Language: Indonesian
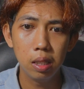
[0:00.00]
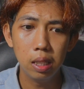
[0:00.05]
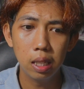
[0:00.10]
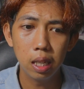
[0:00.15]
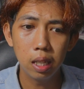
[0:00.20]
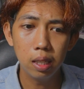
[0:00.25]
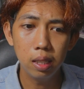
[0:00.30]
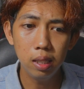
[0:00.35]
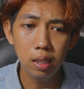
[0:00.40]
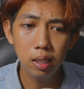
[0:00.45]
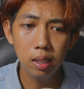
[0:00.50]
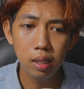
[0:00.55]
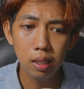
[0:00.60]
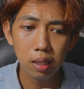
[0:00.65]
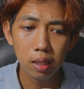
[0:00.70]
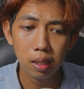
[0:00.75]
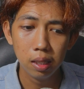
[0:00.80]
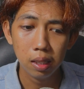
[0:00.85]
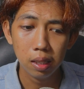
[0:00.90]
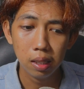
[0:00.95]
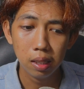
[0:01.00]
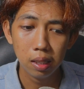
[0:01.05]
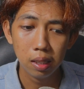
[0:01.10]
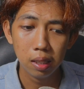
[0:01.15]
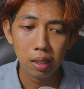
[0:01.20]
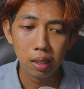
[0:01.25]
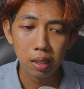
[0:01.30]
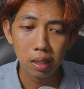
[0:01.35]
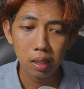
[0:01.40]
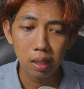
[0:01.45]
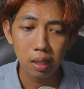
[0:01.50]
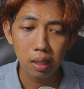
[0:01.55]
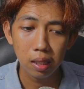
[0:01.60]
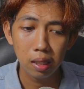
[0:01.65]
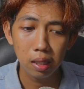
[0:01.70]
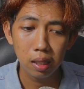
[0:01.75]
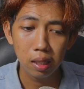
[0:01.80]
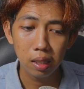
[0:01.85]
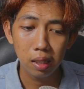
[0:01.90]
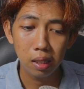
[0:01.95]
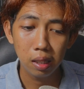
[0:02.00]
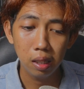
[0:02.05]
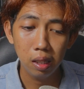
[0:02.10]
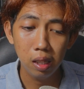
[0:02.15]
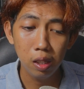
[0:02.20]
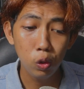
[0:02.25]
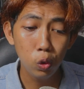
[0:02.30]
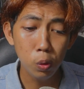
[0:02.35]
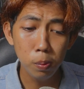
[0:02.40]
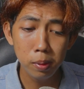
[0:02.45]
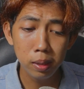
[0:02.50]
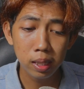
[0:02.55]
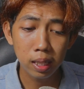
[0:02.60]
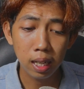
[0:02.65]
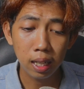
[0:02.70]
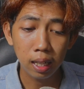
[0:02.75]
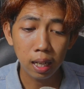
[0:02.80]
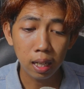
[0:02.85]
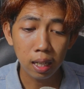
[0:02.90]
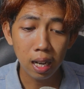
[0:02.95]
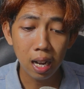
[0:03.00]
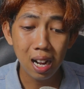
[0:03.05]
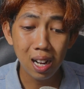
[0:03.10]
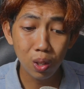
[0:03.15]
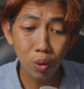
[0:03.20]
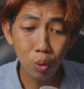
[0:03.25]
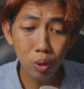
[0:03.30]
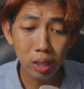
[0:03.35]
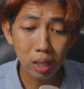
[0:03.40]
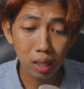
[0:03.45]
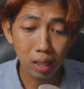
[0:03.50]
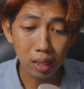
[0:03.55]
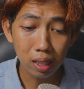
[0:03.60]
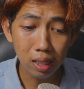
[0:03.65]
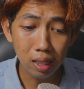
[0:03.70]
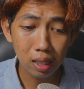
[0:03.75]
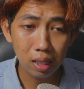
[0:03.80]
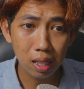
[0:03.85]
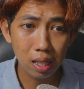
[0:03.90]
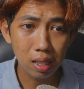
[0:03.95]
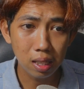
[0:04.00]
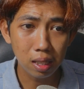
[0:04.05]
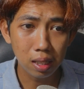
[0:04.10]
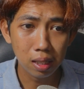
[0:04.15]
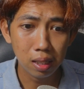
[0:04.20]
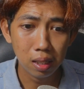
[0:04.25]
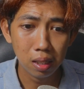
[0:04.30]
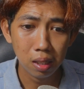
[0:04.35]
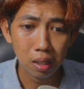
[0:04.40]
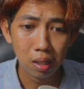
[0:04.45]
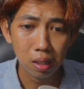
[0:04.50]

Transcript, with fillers: jadi itu beneran kakak aku Lily katanya